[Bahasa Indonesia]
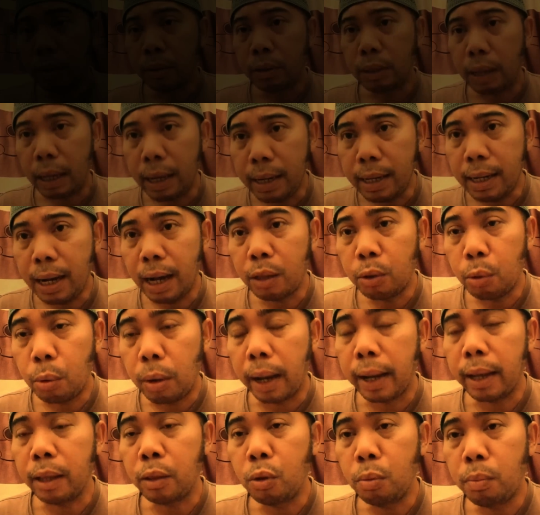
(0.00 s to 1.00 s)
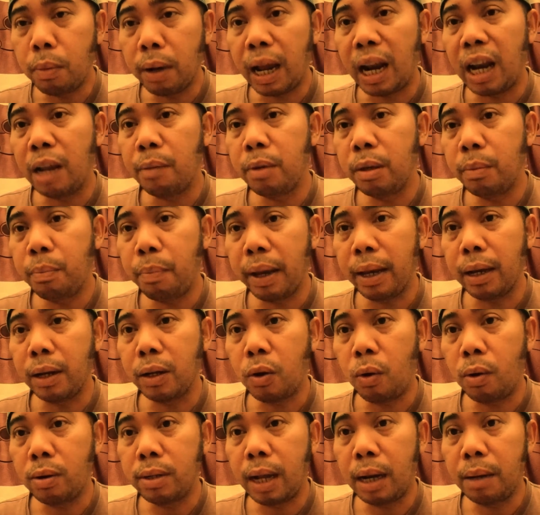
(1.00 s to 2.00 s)
sehingga tulang itu mengalami
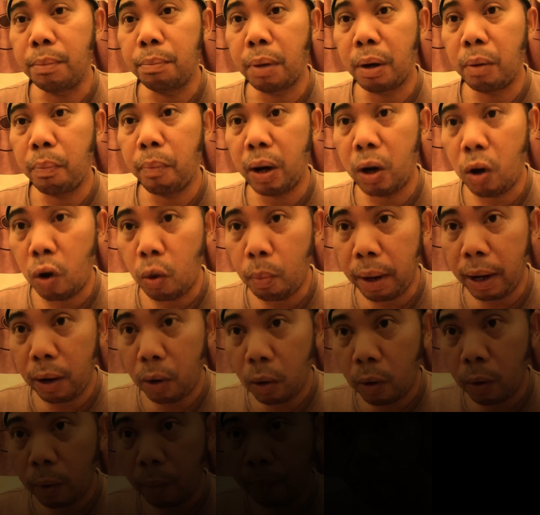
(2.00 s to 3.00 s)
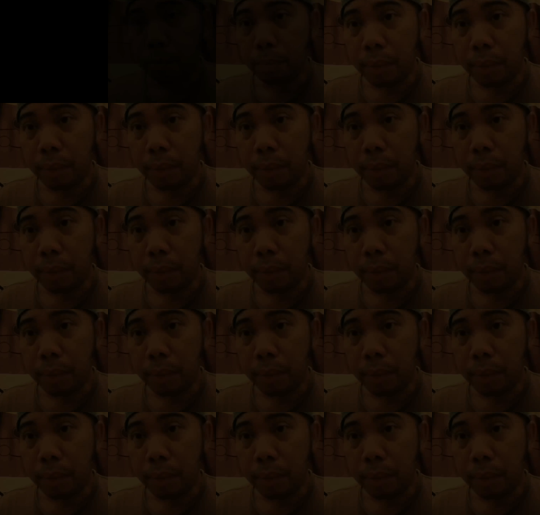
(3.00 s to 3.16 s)
bengkok dan berbelok-belok.